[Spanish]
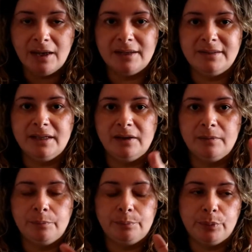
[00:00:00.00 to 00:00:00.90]
así
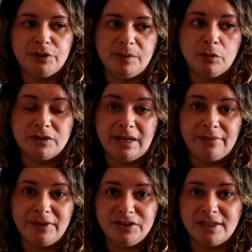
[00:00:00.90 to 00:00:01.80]
que pusimos
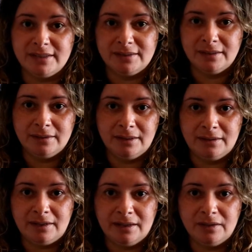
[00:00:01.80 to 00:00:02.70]
las fechas
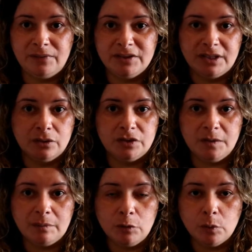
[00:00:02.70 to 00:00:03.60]
entre qué fecha nos íbamos,